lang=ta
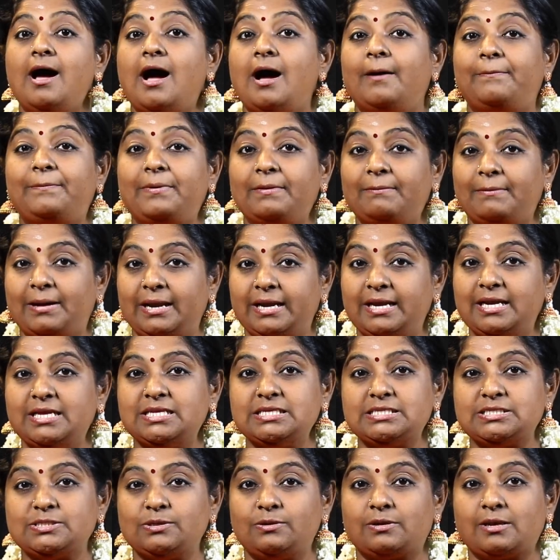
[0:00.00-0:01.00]
அப்போ
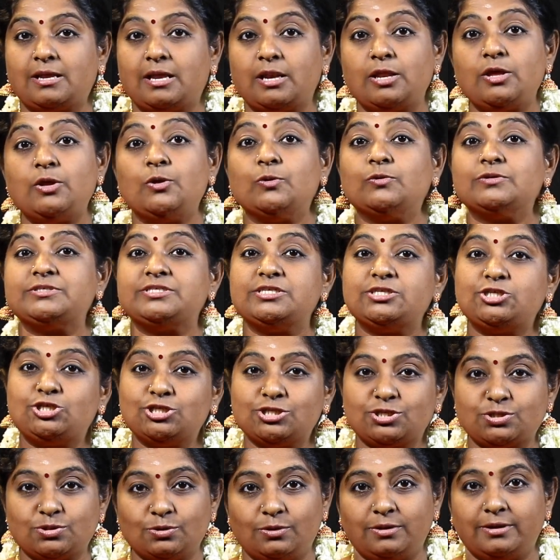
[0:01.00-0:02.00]
மன்னன் சொல்கிறார் யோசித்து
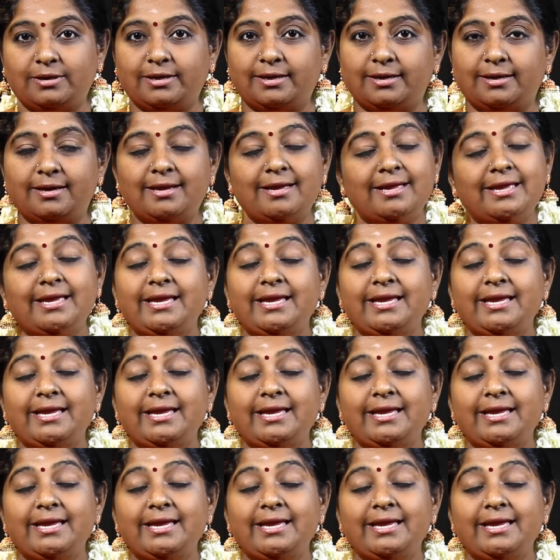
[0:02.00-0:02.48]
சொல்லுங்கள்